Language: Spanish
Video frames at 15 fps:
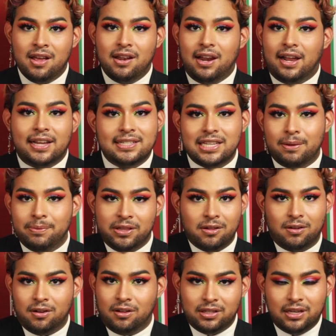la que está
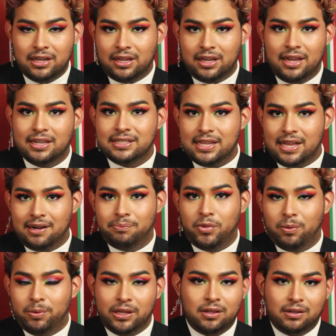viendo no tiene que estar
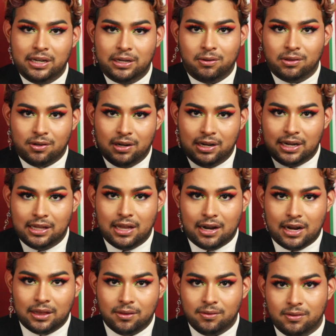moviéndole el control a cada
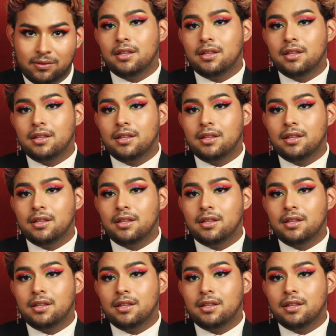rato.